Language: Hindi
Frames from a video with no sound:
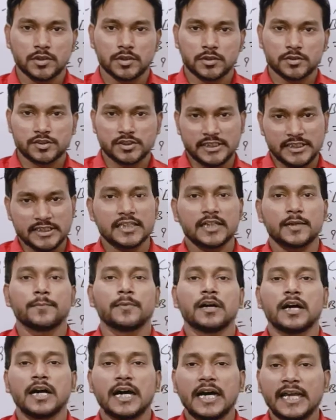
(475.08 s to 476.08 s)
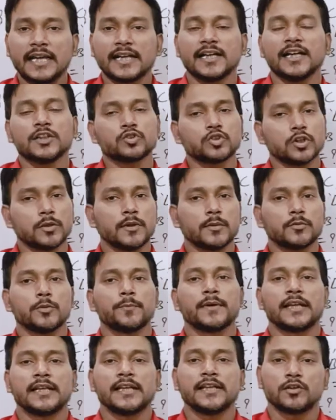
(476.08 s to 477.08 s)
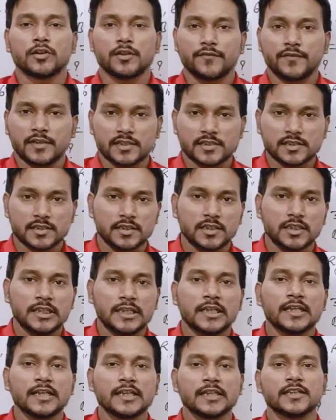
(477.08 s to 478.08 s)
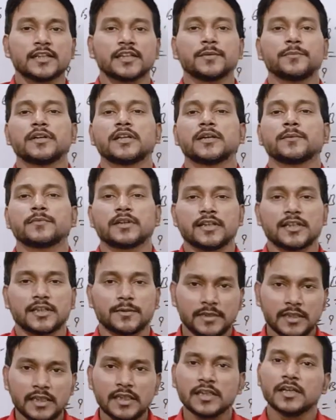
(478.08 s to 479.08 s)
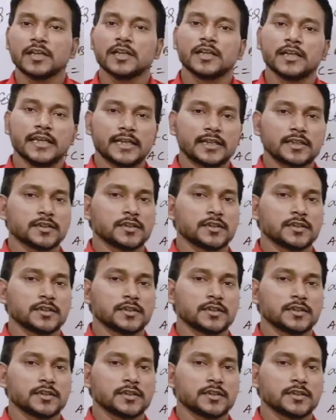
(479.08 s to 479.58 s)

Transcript: सीरीज़ अब आएगा तो हम आपको पहले ही नोटिफिकेशन दे देंगे कि हिंदी मीडियम के लिए भी एक